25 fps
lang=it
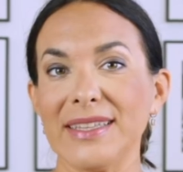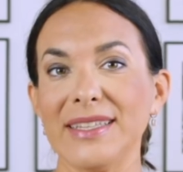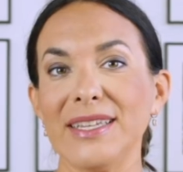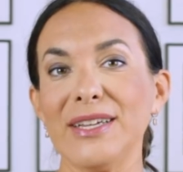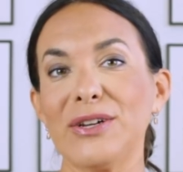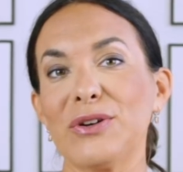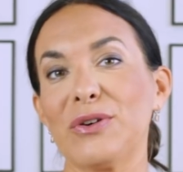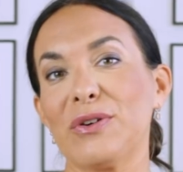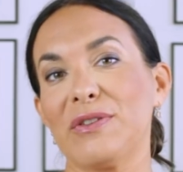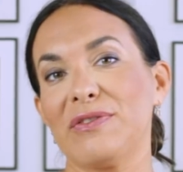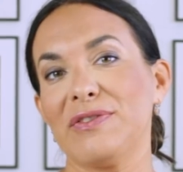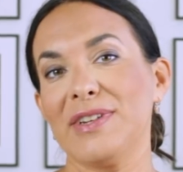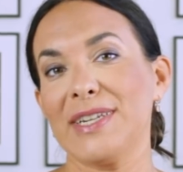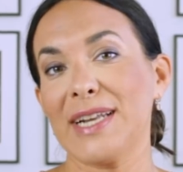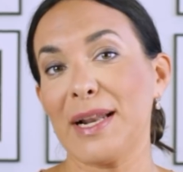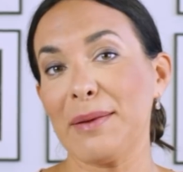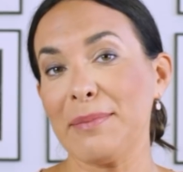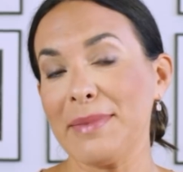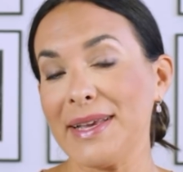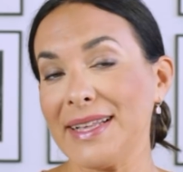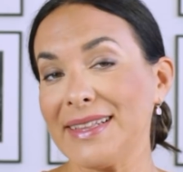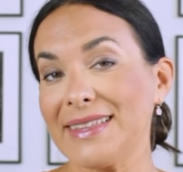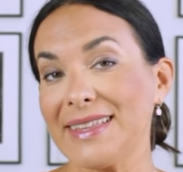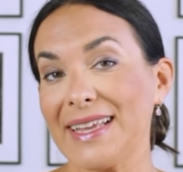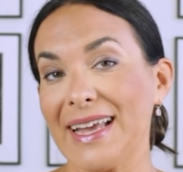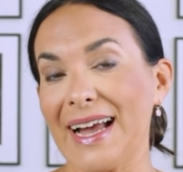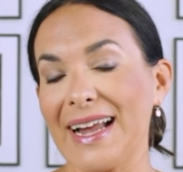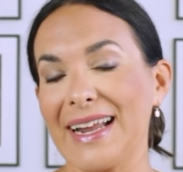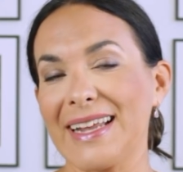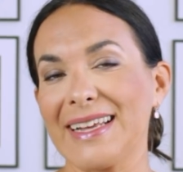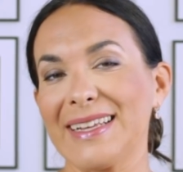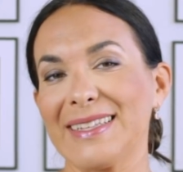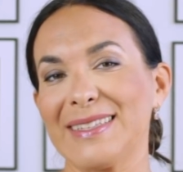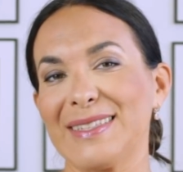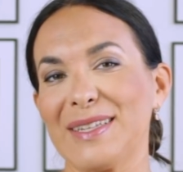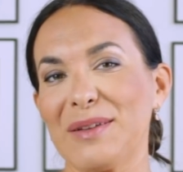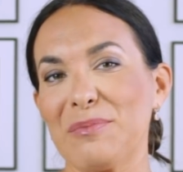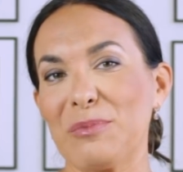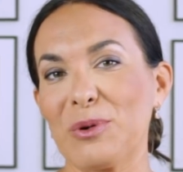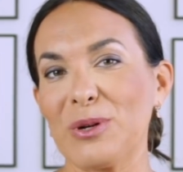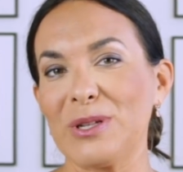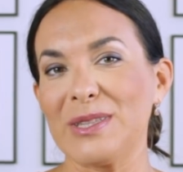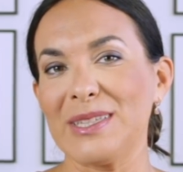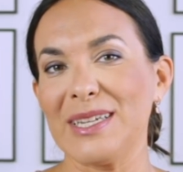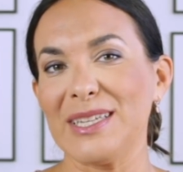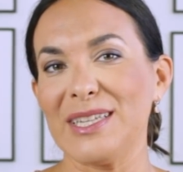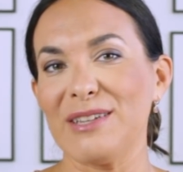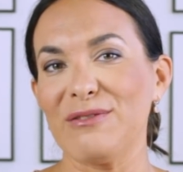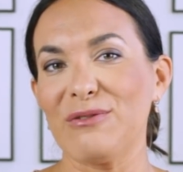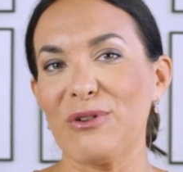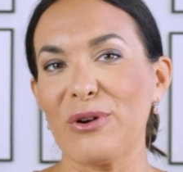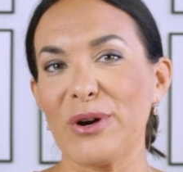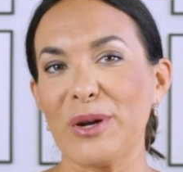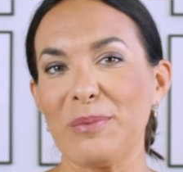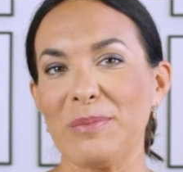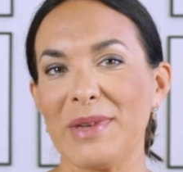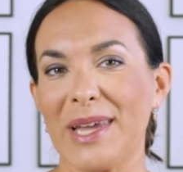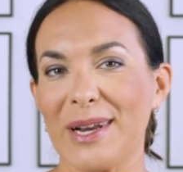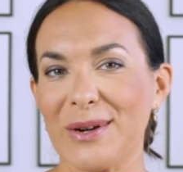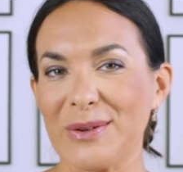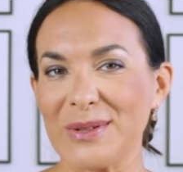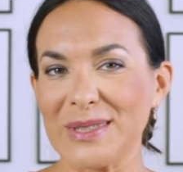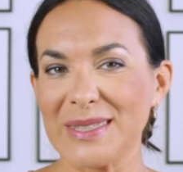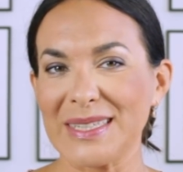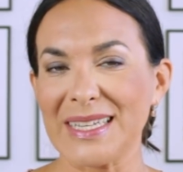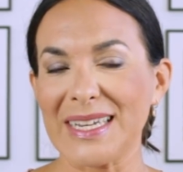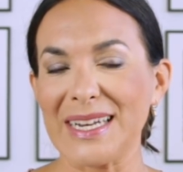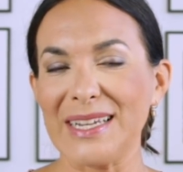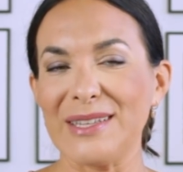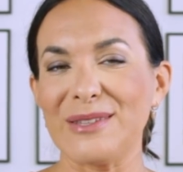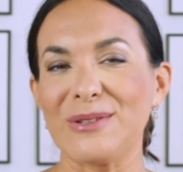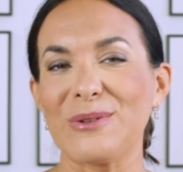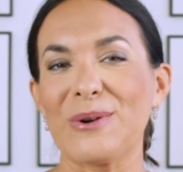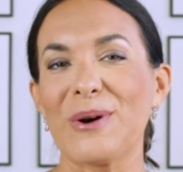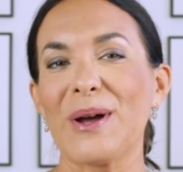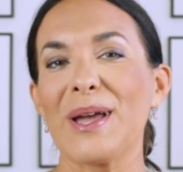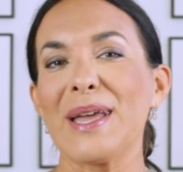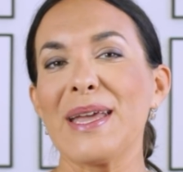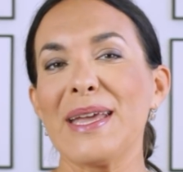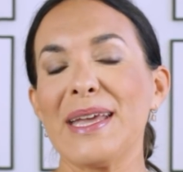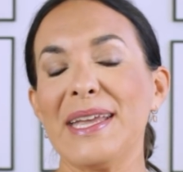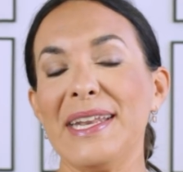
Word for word: dico finalmente anche se molti di voi mi hanno scritto